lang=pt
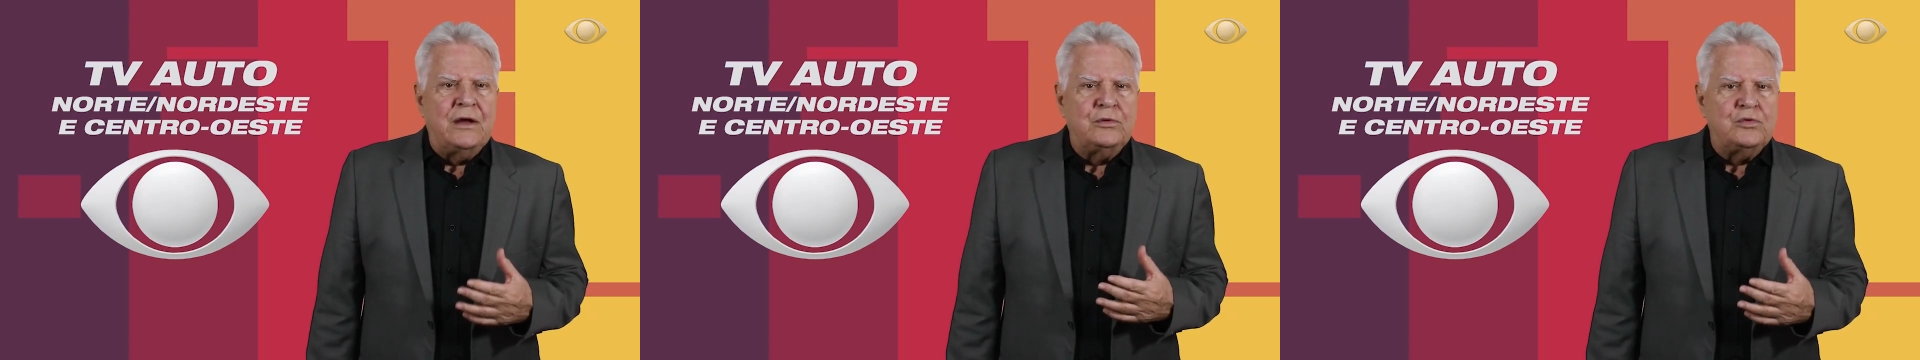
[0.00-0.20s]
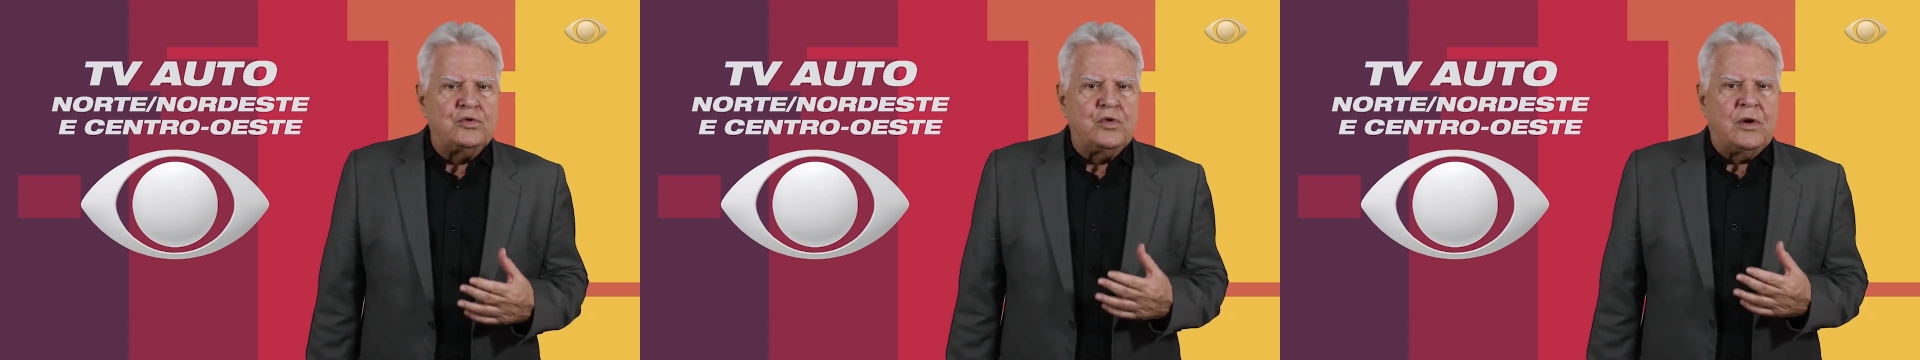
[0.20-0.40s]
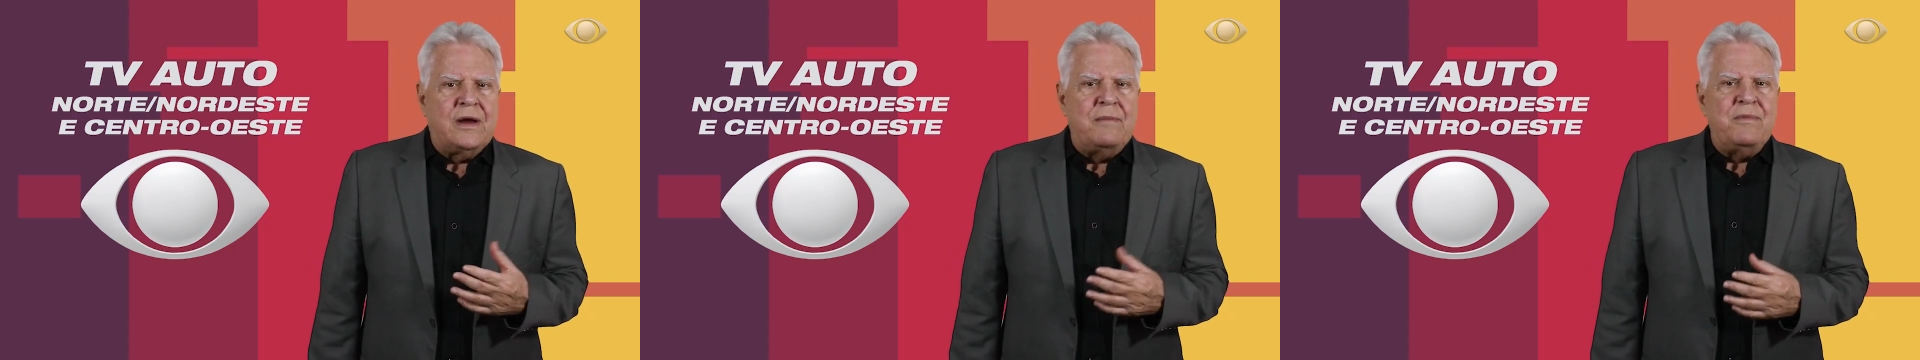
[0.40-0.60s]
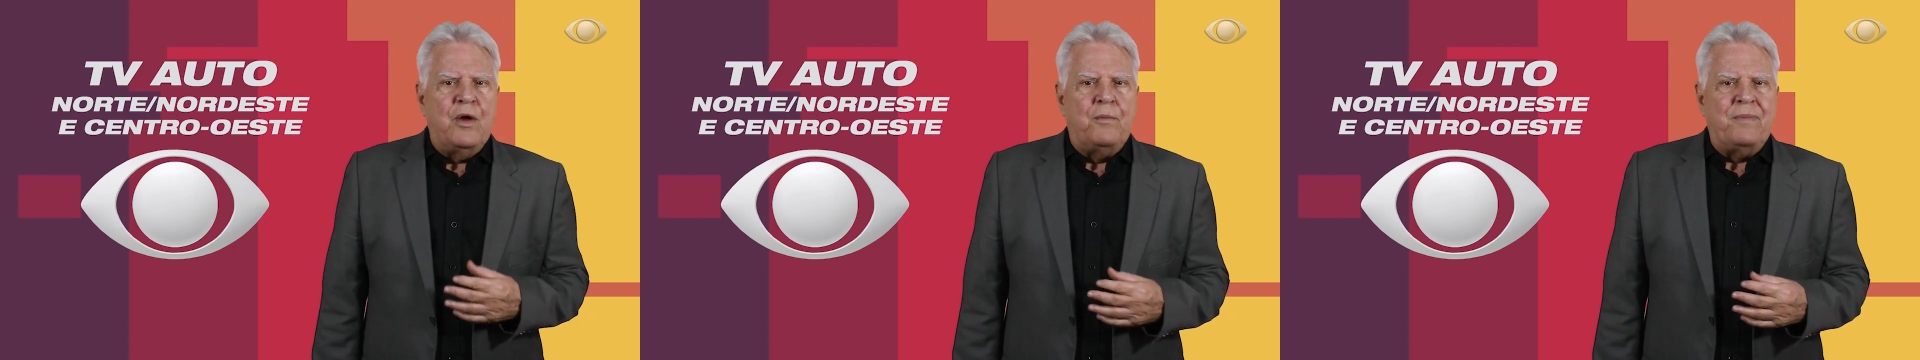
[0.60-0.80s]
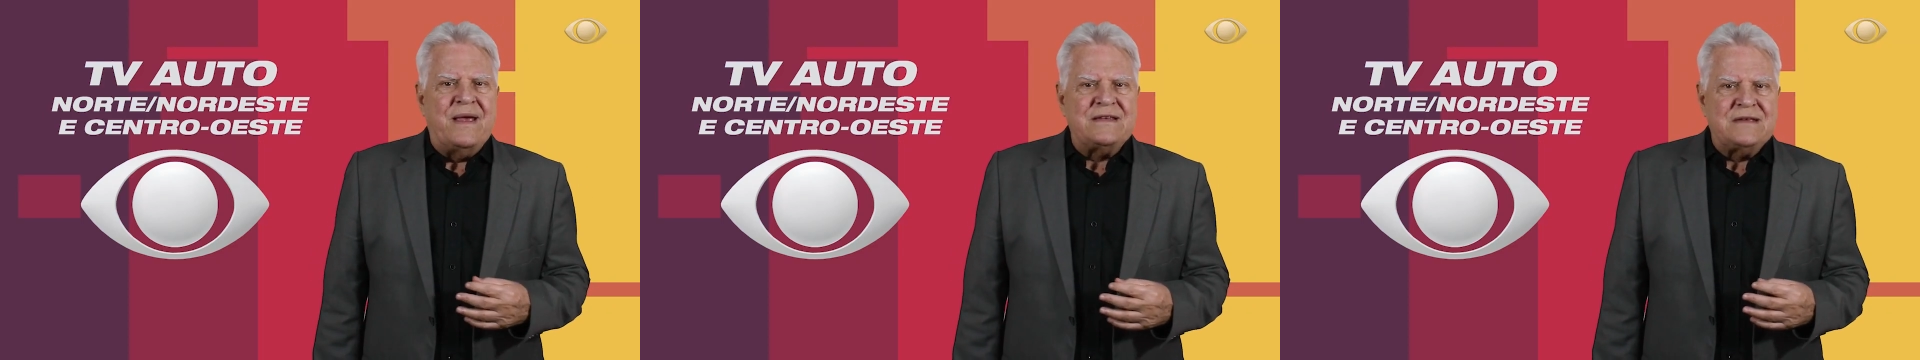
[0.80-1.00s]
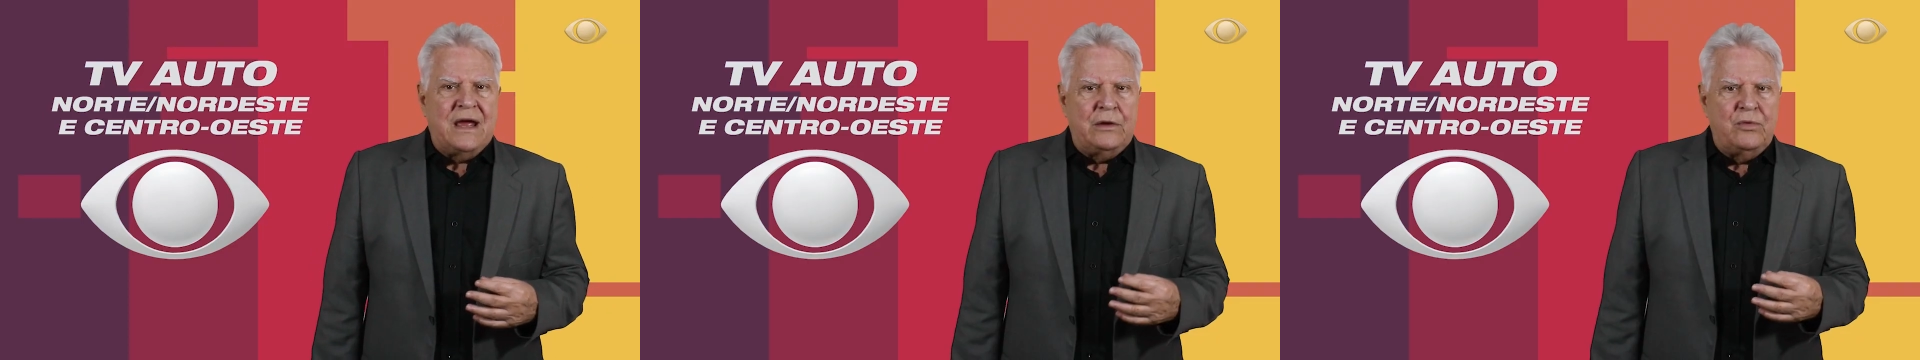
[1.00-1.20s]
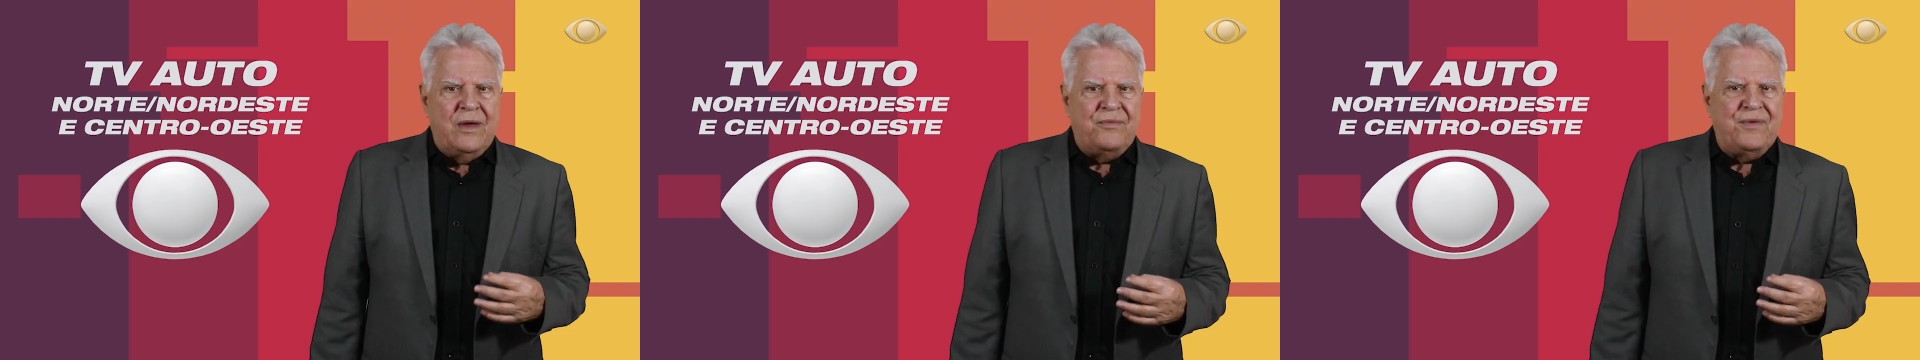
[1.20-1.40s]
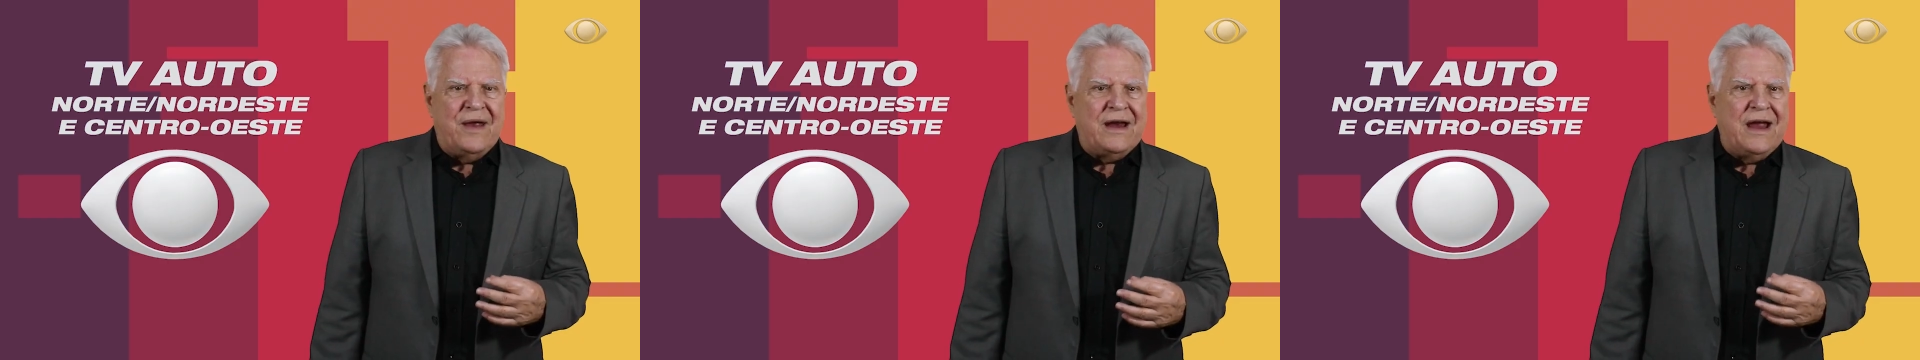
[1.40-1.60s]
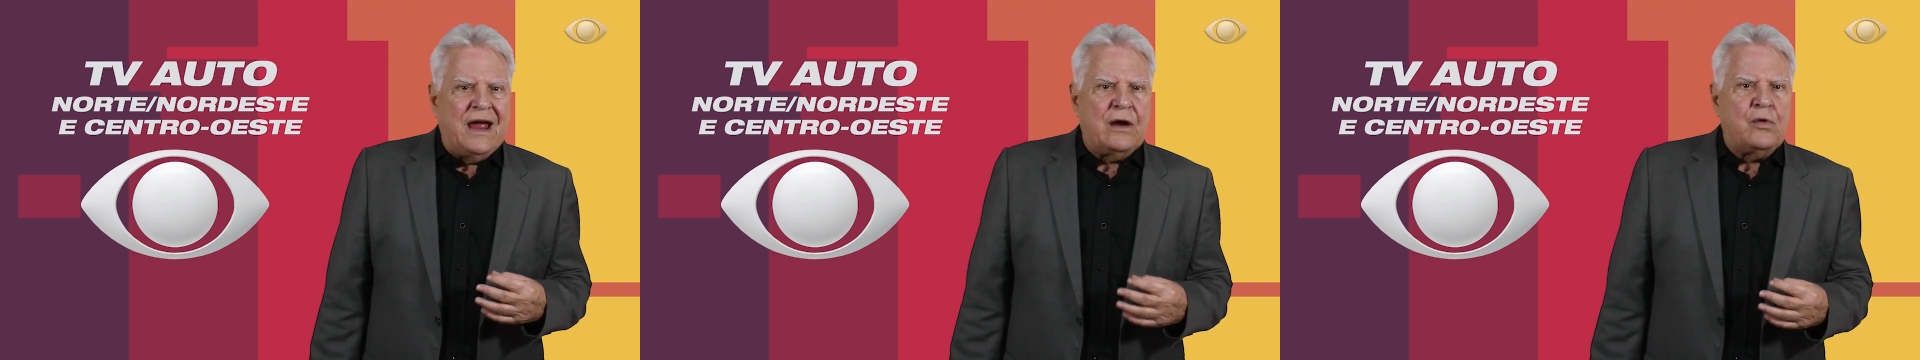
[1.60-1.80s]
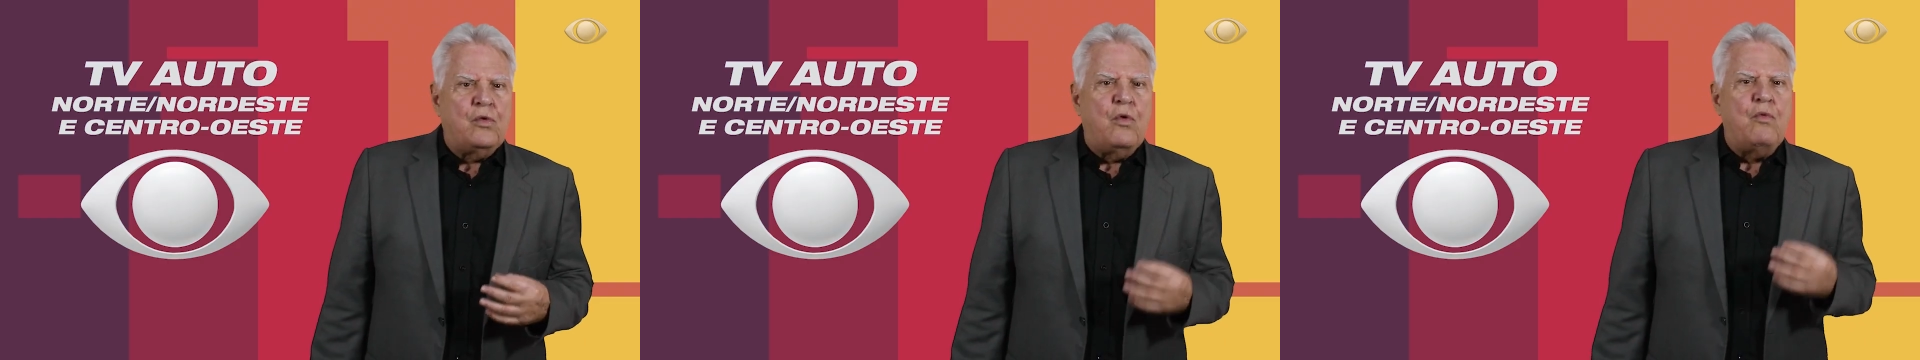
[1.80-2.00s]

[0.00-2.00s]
anos do caminhão pesado FH